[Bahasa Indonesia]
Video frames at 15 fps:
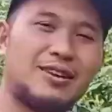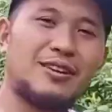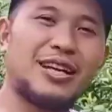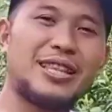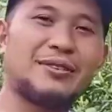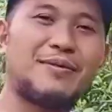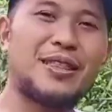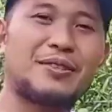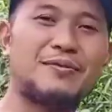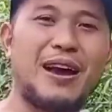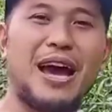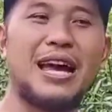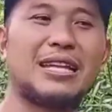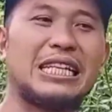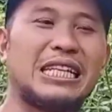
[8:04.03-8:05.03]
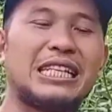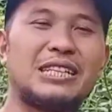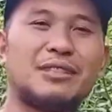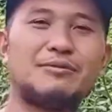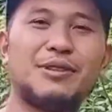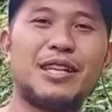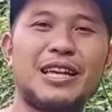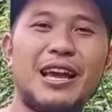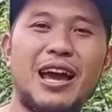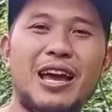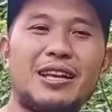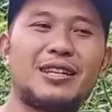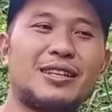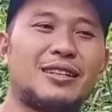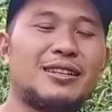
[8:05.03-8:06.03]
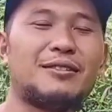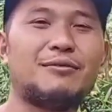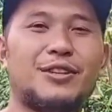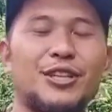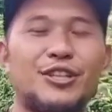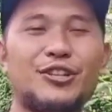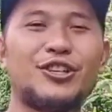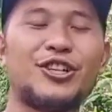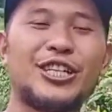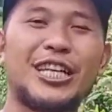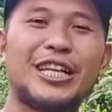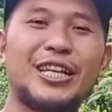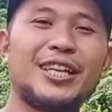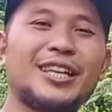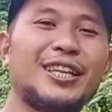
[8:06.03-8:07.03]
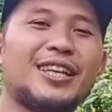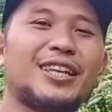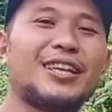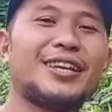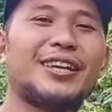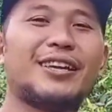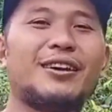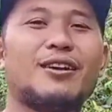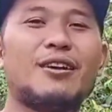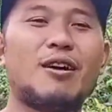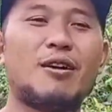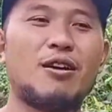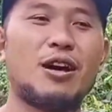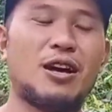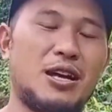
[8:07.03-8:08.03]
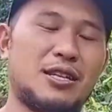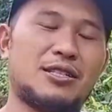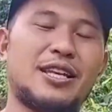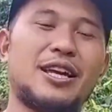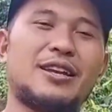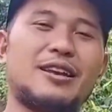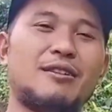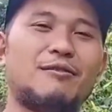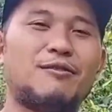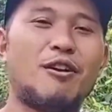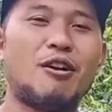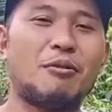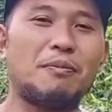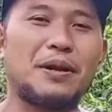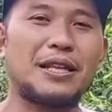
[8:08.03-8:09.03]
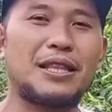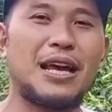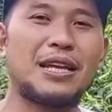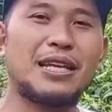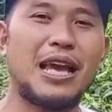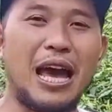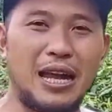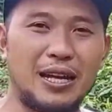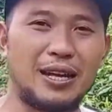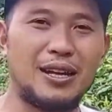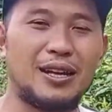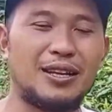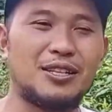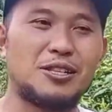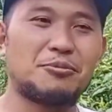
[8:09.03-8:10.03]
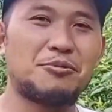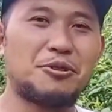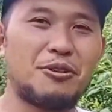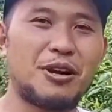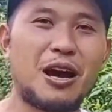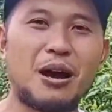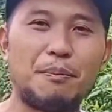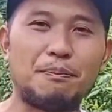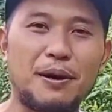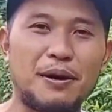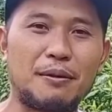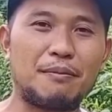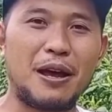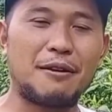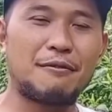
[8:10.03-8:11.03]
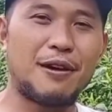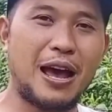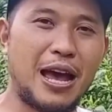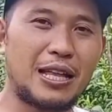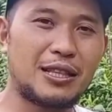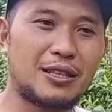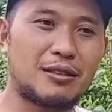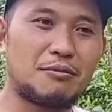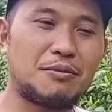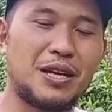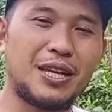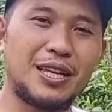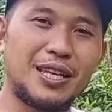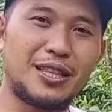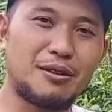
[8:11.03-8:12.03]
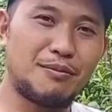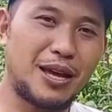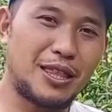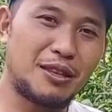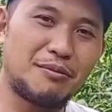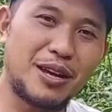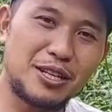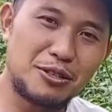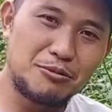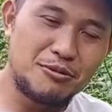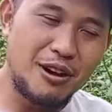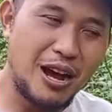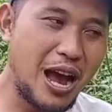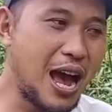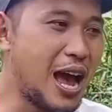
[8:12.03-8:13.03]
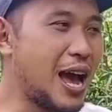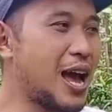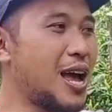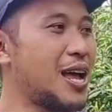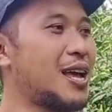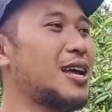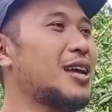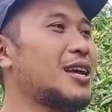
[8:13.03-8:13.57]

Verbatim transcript: Oke teman-teman, demikian video dari channel vlog pertanian. Semoga bermanfaat bagi teman-teman semua.